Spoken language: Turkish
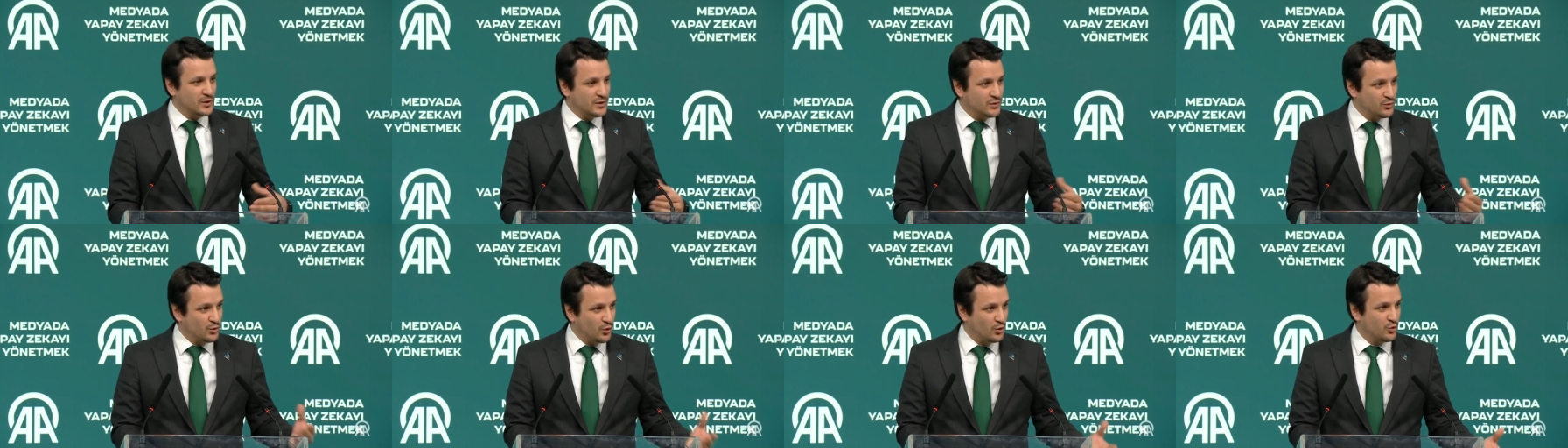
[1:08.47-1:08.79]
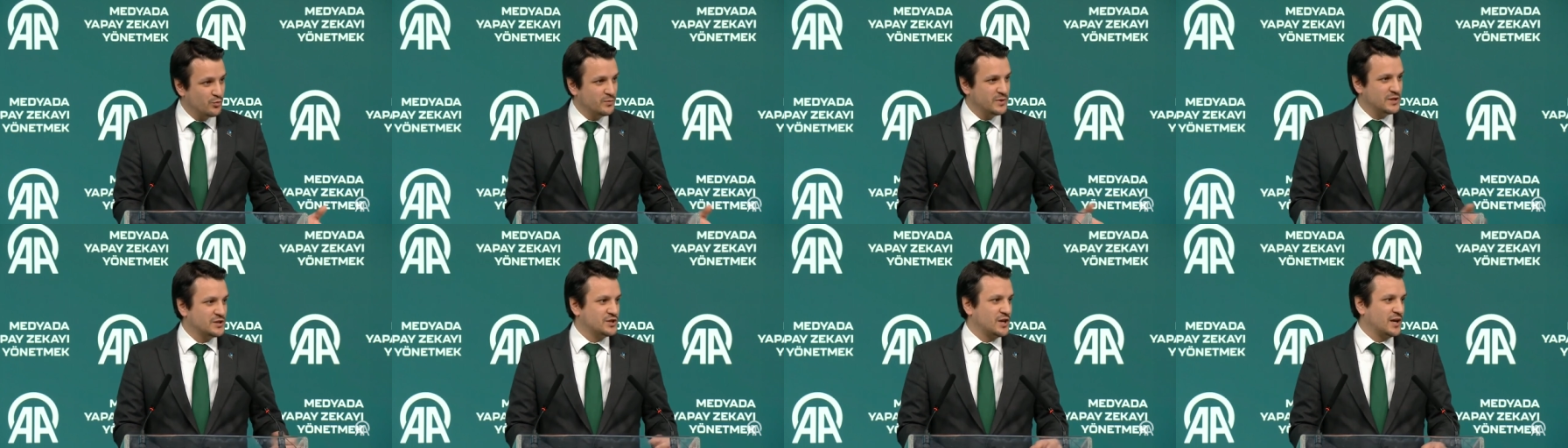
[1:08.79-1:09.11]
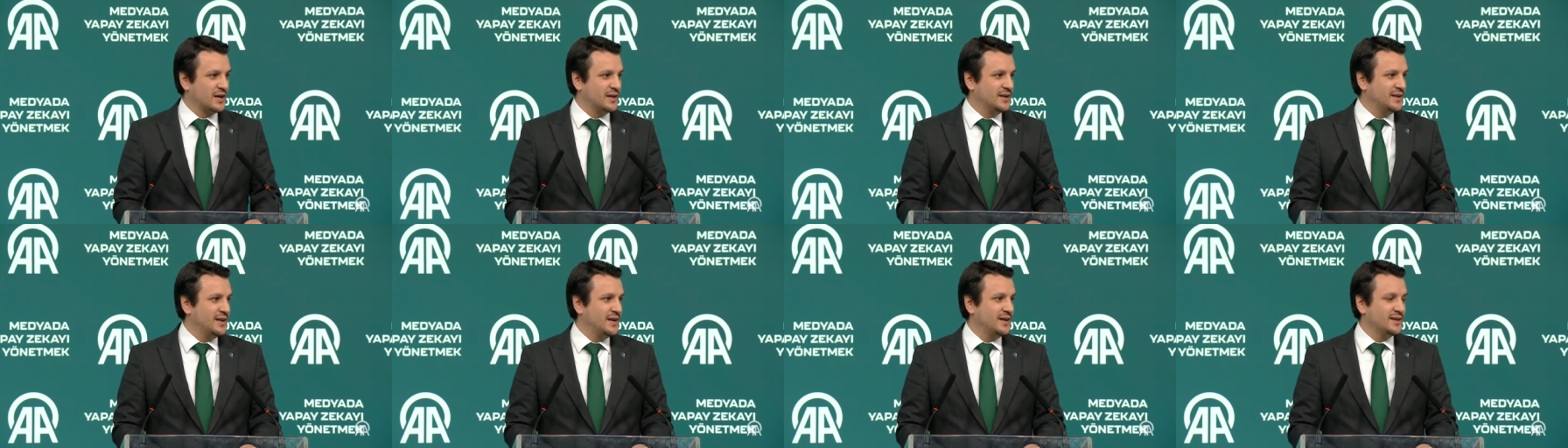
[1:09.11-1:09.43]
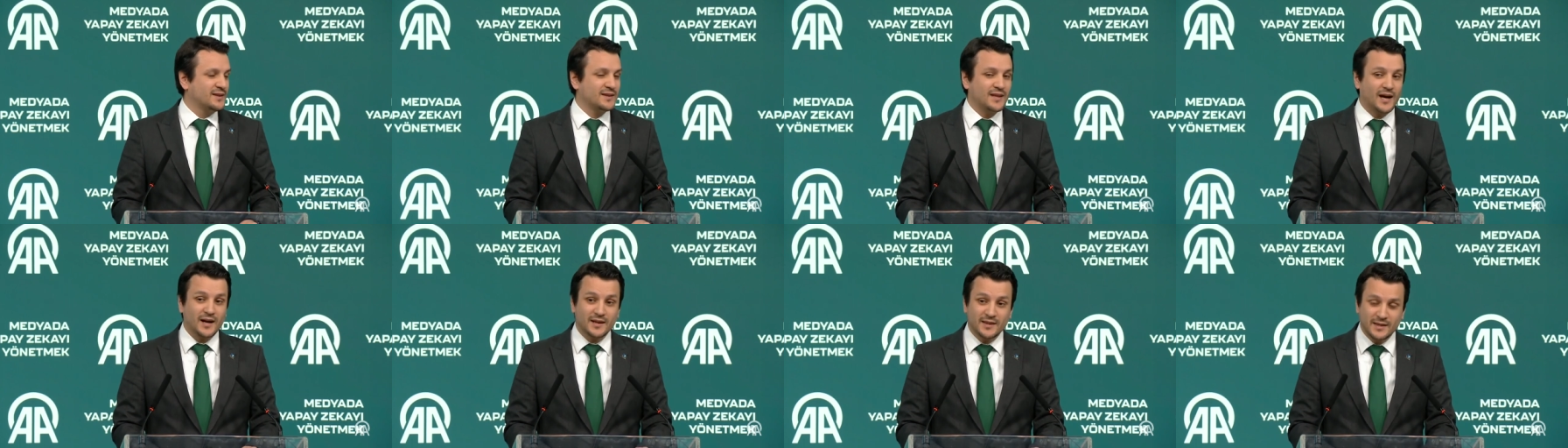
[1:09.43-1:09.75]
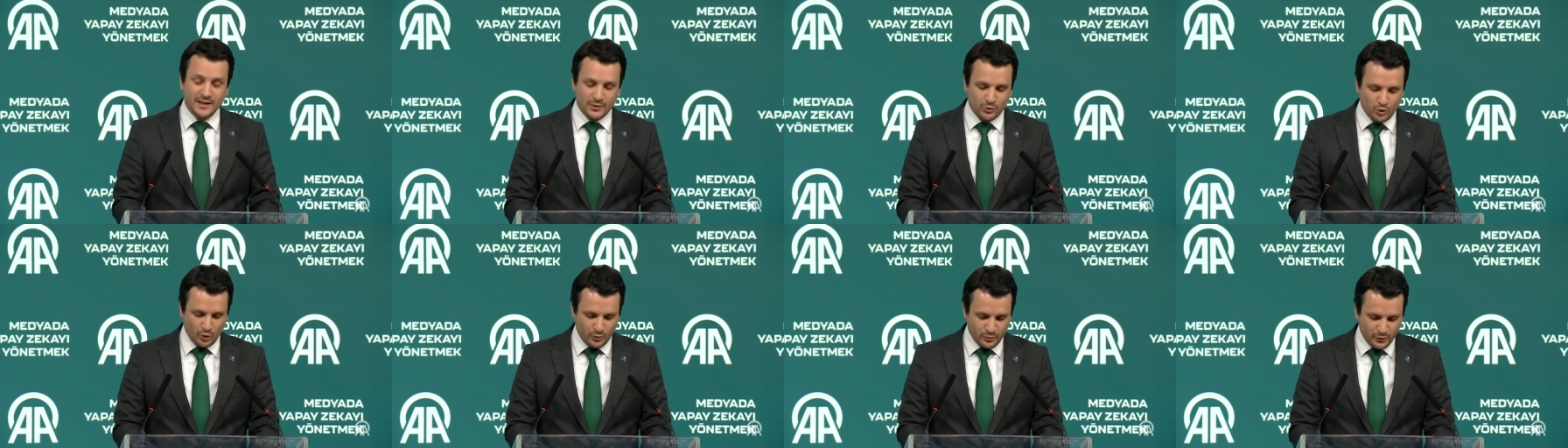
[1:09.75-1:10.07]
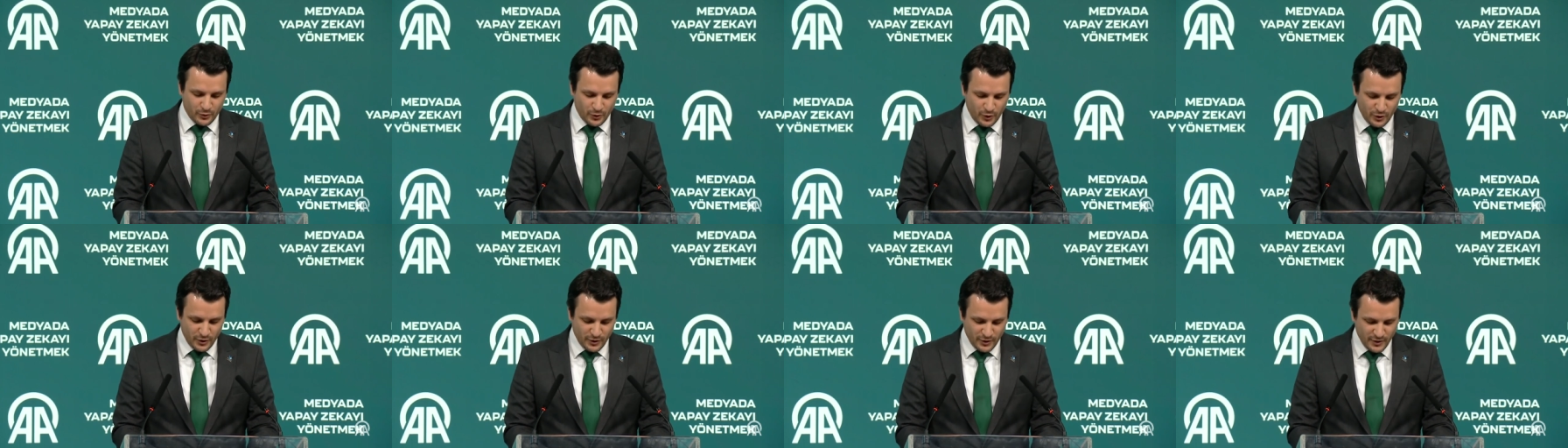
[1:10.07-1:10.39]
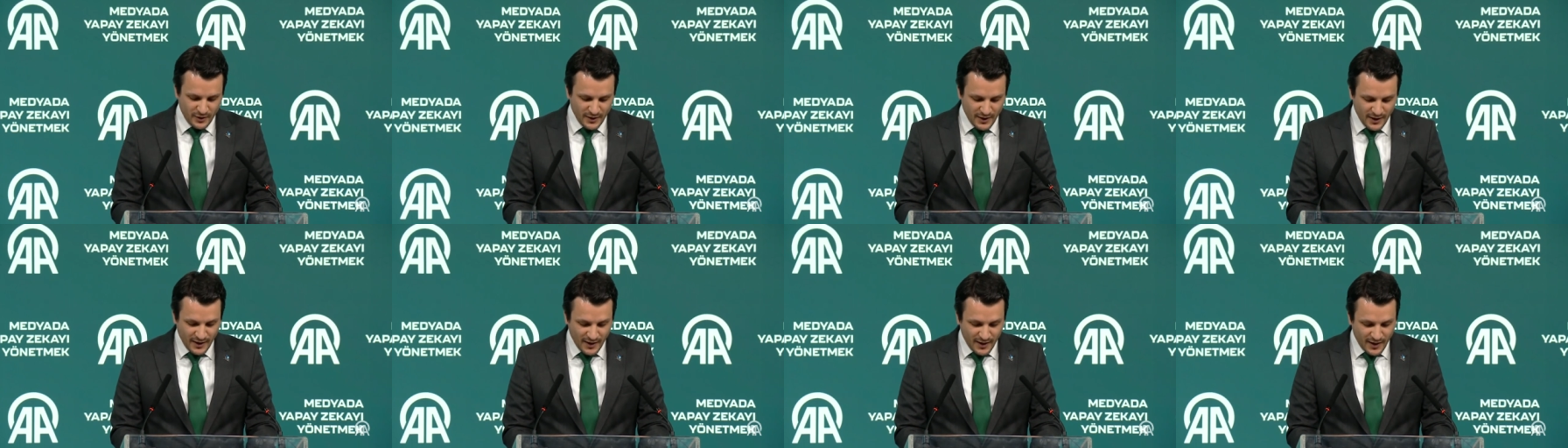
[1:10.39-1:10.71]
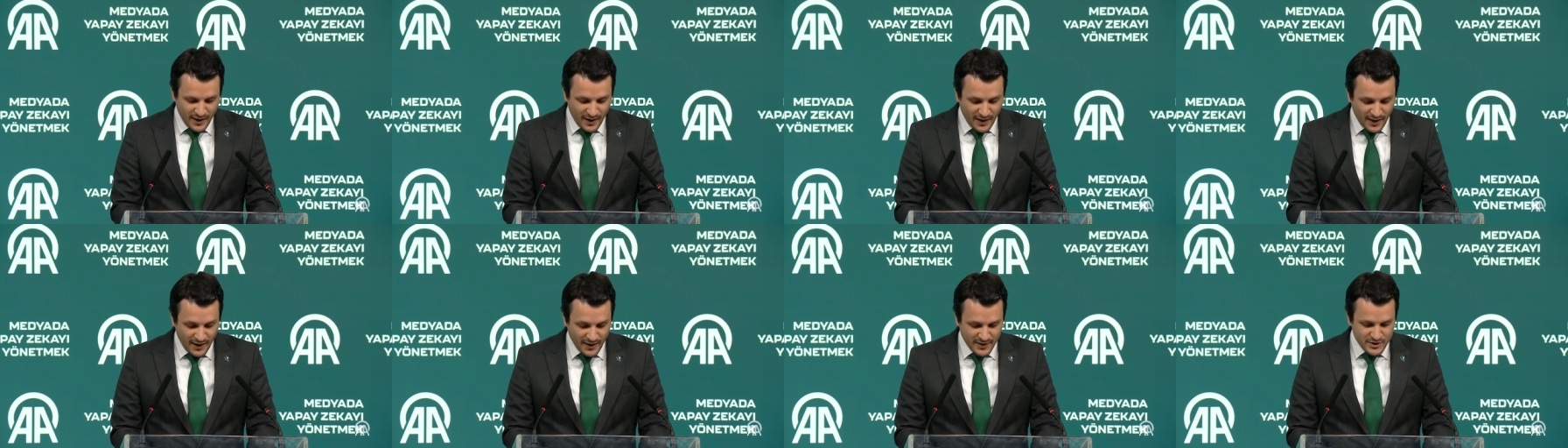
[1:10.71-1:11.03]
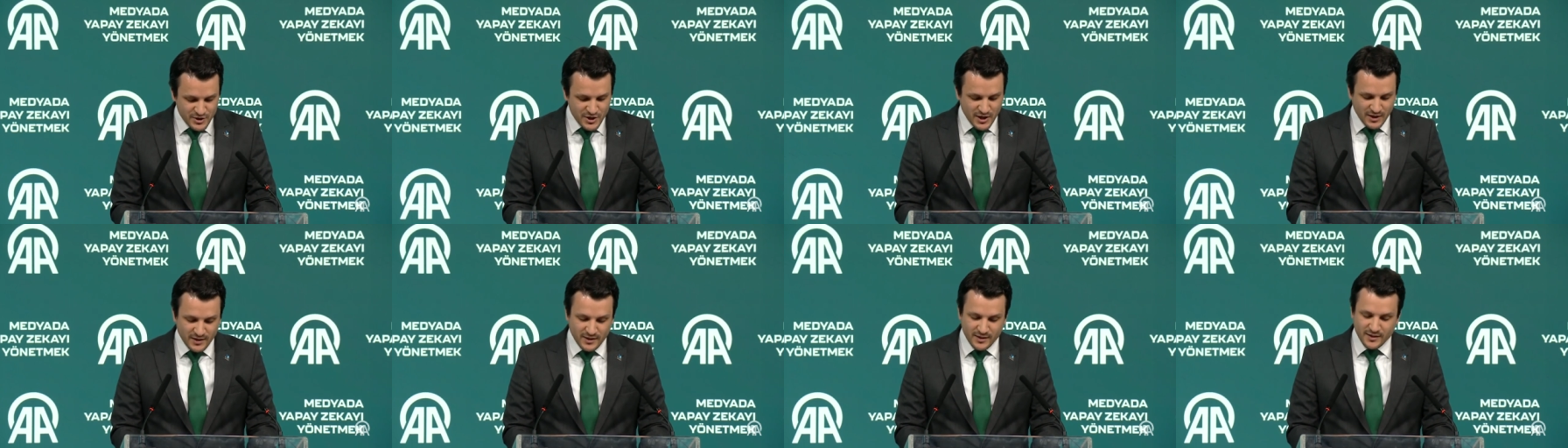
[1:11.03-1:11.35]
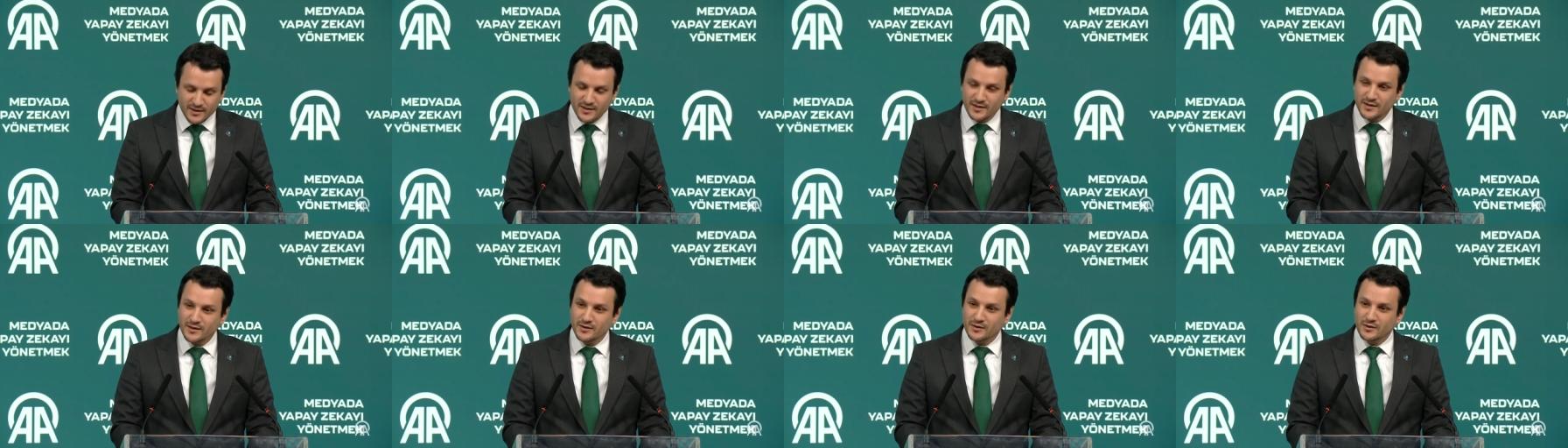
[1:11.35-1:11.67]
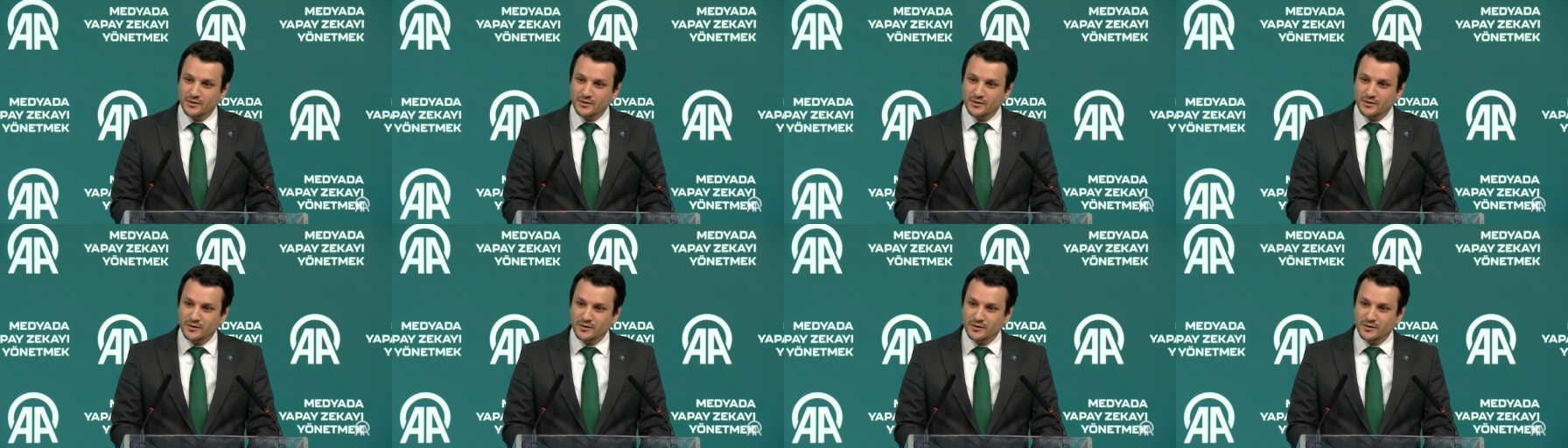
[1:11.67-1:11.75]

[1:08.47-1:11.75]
yoğun bir şekilde takdir topluyor. Ancak